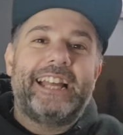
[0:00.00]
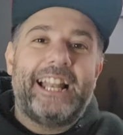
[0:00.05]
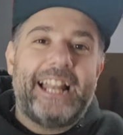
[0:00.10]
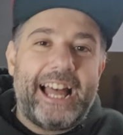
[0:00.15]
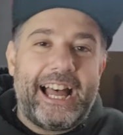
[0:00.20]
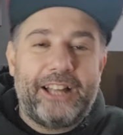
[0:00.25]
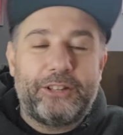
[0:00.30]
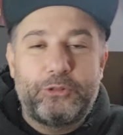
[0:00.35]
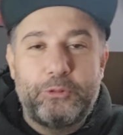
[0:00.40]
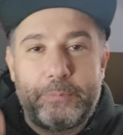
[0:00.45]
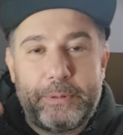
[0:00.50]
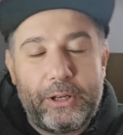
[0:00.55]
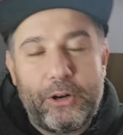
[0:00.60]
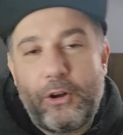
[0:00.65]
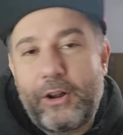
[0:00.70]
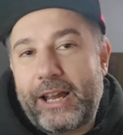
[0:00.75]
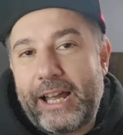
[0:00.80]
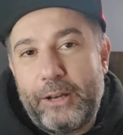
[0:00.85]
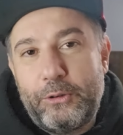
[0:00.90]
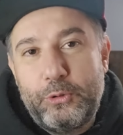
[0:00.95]
regalato,
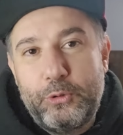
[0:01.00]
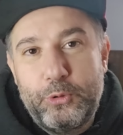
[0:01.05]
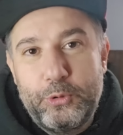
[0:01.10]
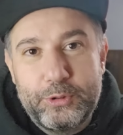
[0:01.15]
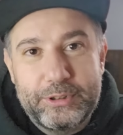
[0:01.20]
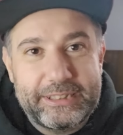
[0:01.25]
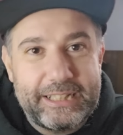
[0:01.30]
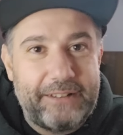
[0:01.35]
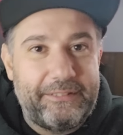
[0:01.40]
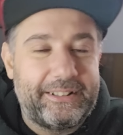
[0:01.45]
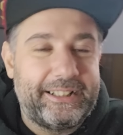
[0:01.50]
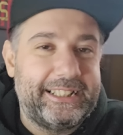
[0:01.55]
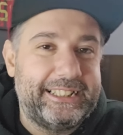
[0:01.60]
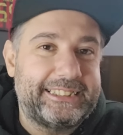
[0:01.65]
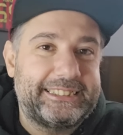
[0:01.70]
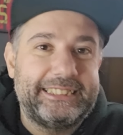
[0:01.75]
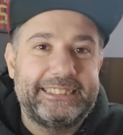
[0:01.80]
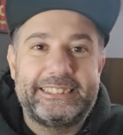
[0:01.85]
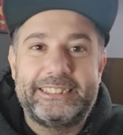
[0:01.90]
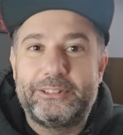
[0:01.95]
però Calulu stava nelle
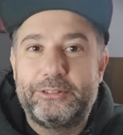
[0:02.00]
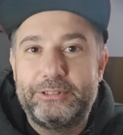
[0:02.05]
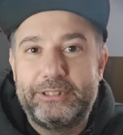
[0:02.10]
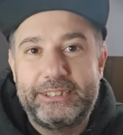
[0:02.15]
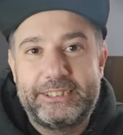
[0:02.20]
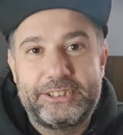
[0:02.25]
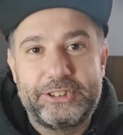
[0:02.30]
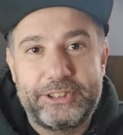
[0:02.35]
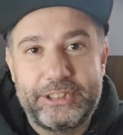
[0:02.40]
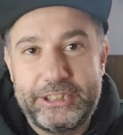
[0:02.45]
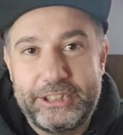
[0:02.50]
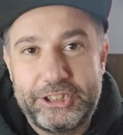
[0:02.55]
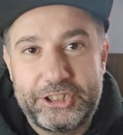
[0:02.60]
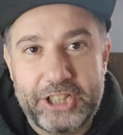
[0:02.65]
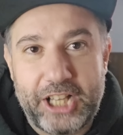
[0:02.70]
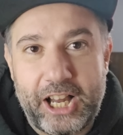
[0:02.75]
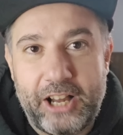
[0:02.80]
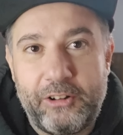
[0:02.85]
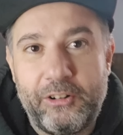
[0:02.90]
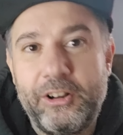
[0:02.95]
stesse condizioni di
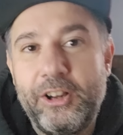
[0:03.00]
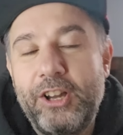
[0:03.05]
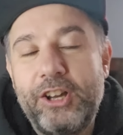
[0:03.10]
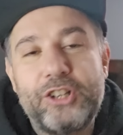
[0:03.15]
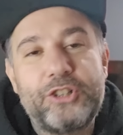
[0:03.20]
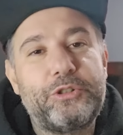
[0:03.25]
Ciao,